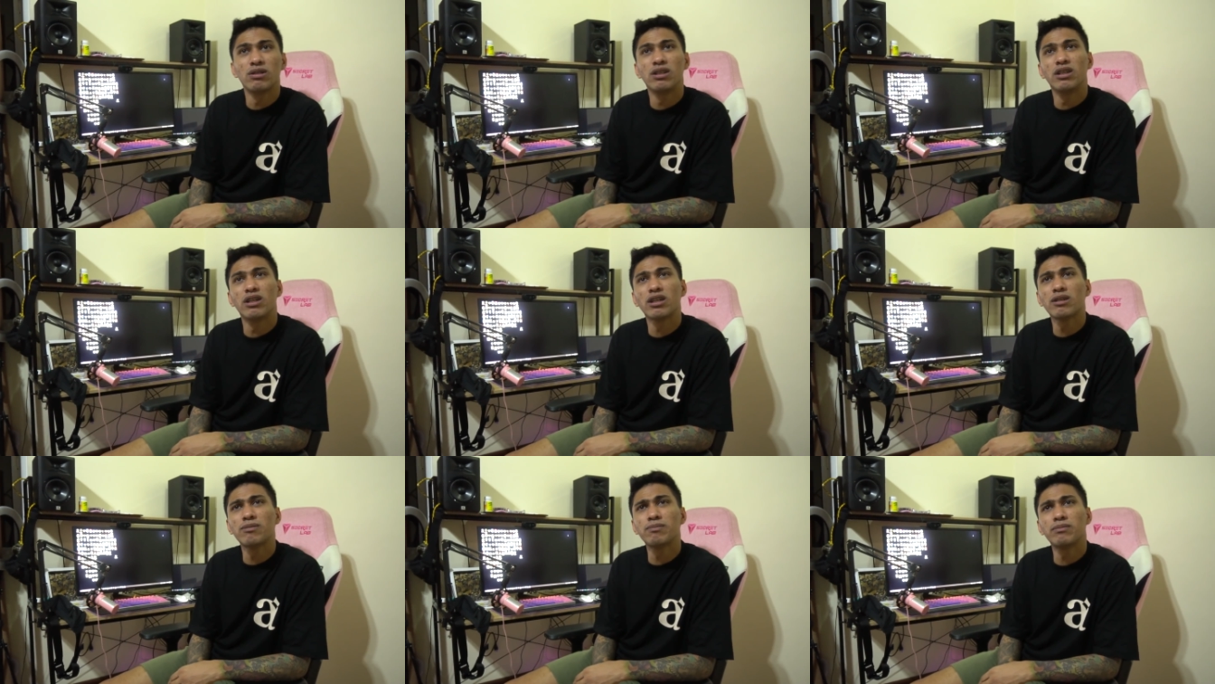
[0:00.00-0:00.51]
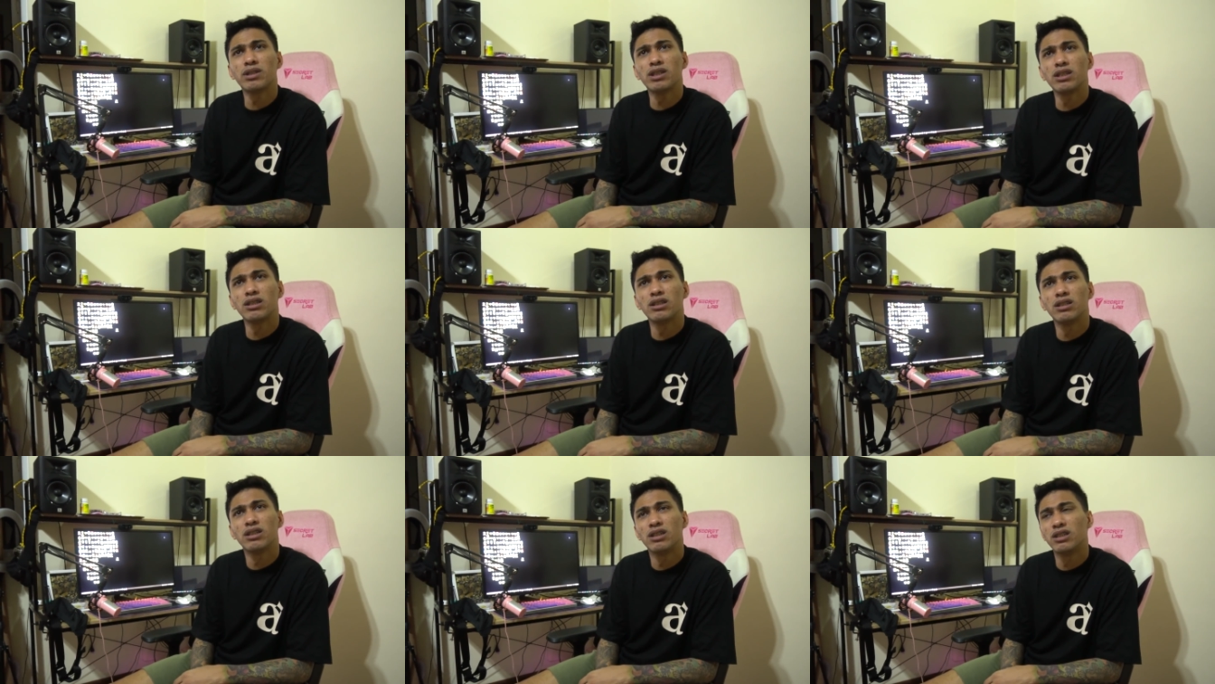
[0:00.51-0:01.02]
Hirap, men.
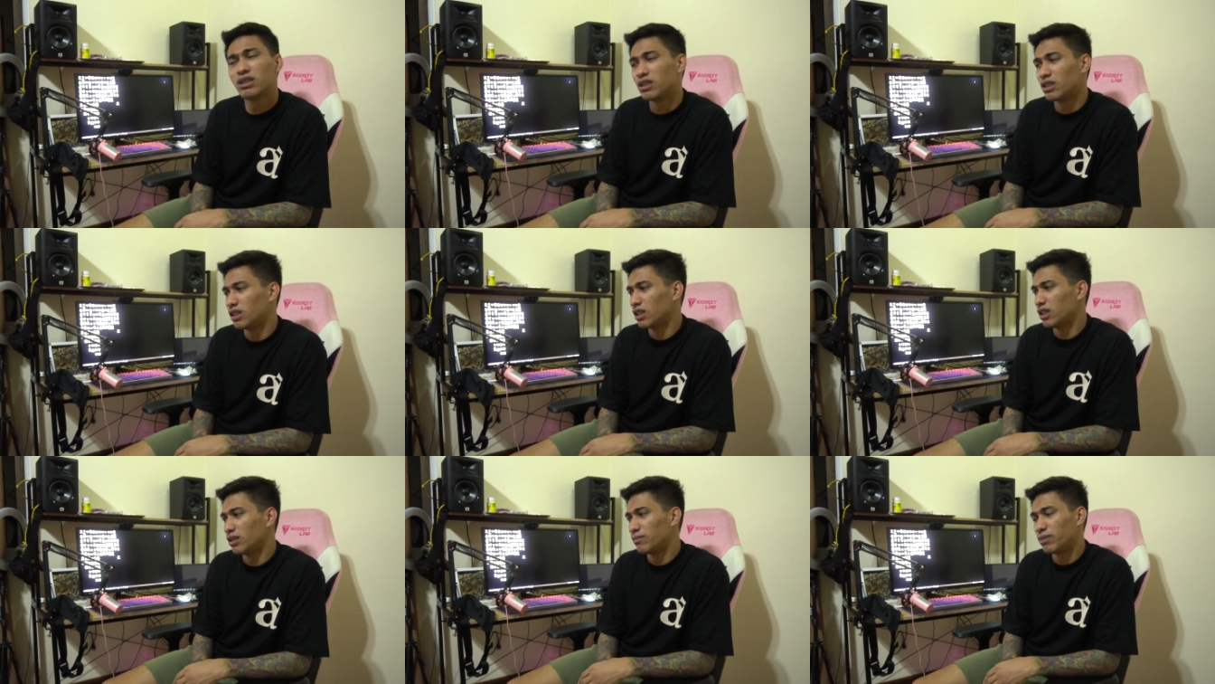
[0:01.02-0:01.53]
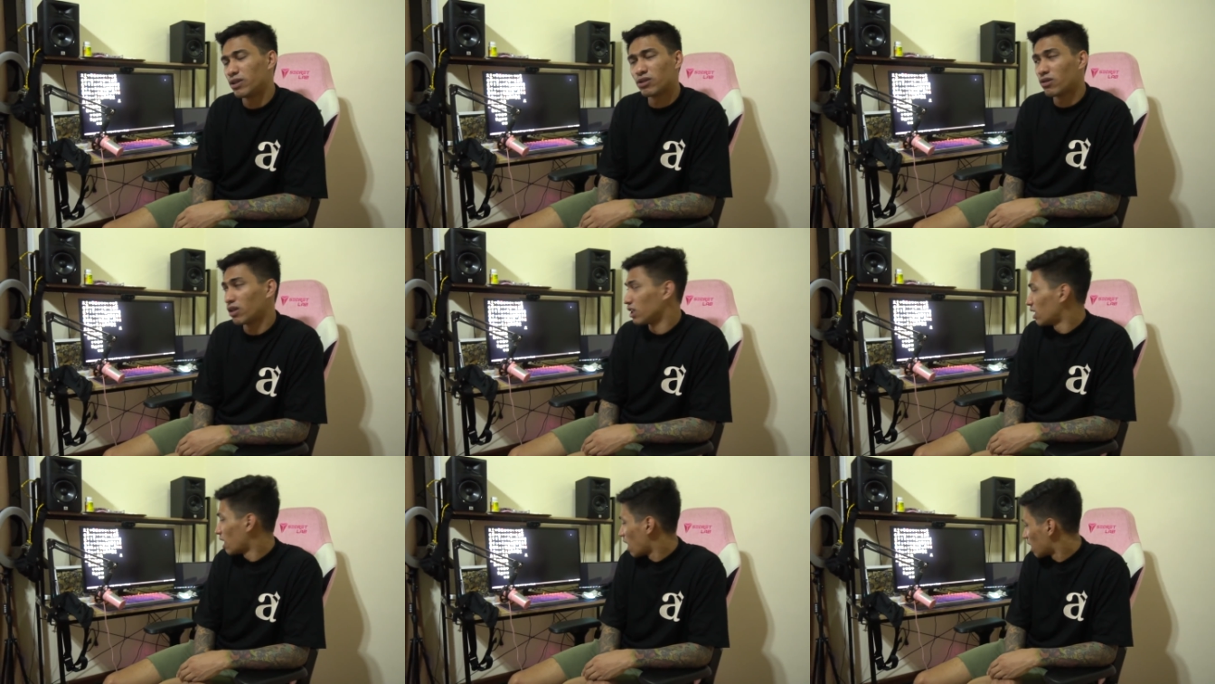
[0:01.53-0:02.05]
Eh. Pero
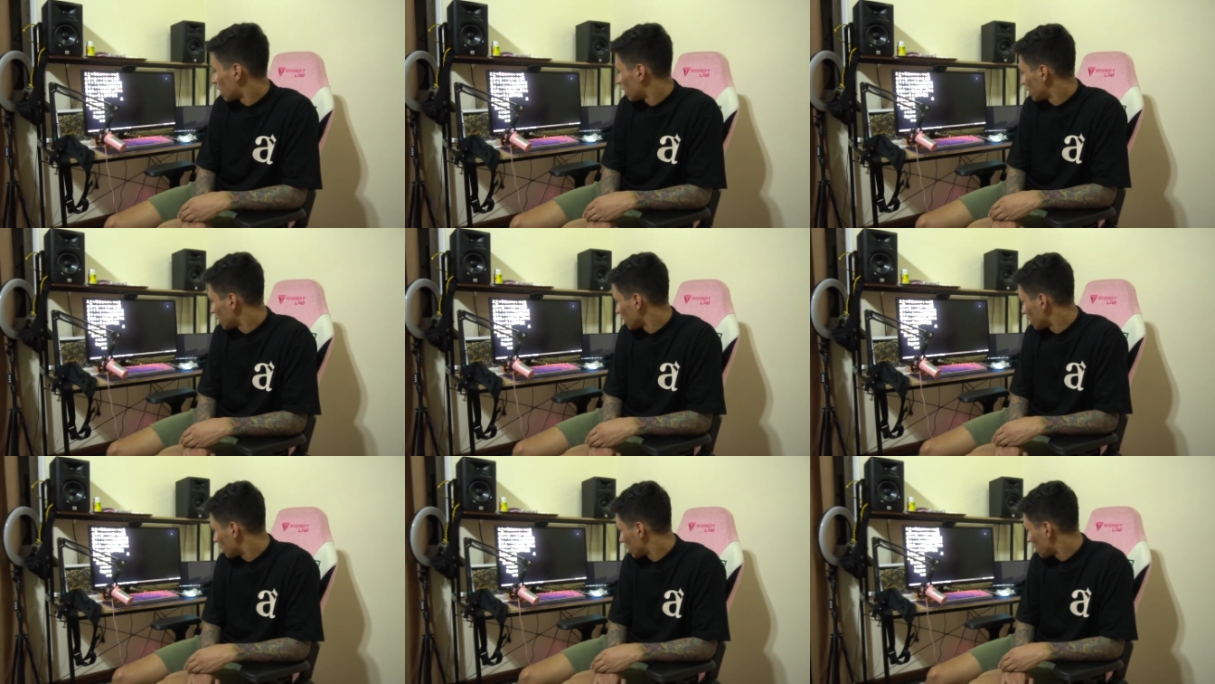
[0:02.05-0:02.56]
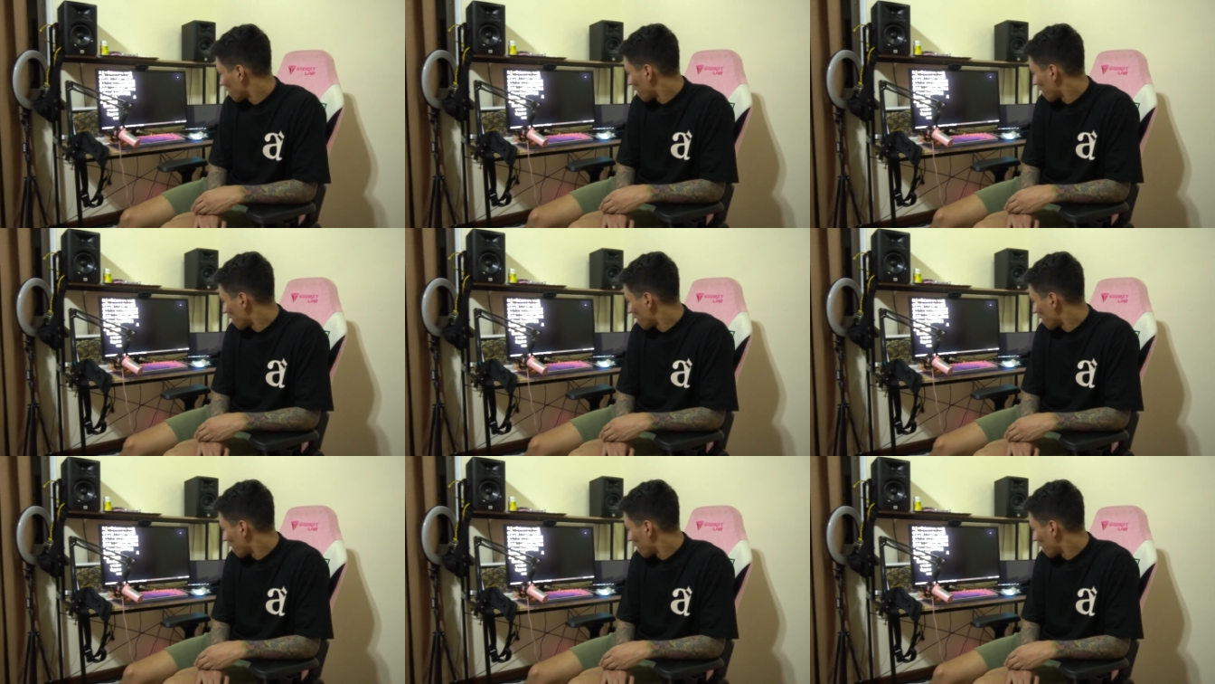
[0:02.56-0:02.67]
kailangan, eh.